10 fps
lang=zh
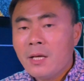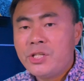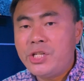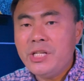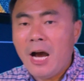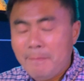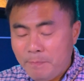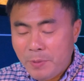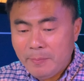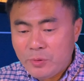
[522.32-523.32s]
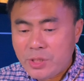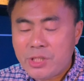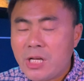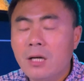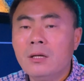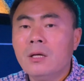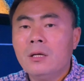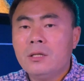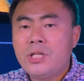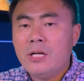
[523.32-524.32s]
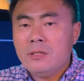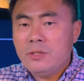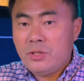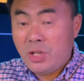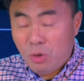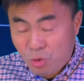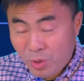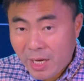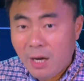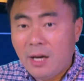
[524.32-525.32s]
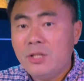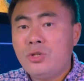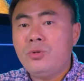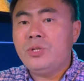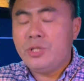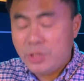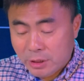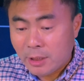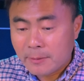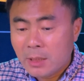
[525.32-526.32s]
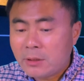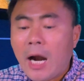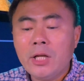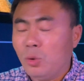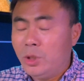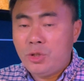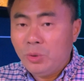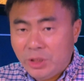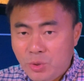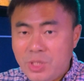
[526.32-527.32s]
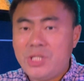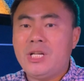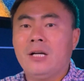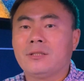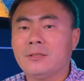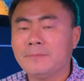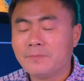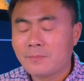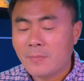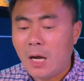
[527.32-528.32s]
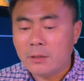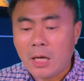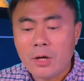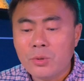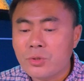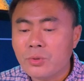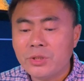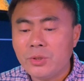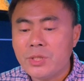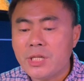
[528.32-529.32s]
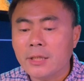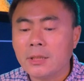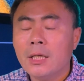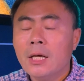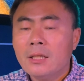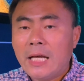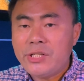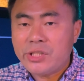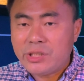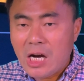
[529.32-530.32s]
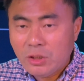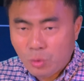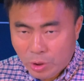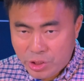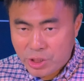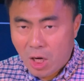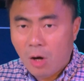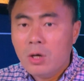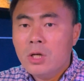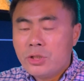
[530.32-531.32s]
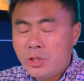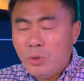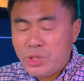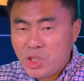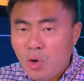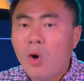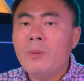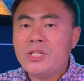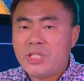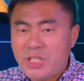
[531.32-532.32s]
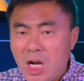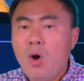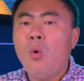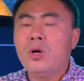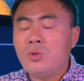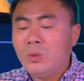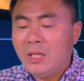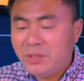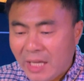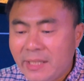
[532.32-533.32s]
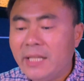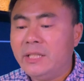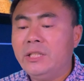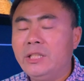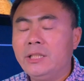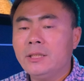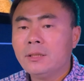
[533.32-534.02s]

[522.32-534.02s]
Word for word: 信仰，并不是像像小说那样很戏剧性的。当然有的时候的确是这样子啊，当然有的时候的确是这样子，但是更多的时候就是我们生活中的点点滴滴。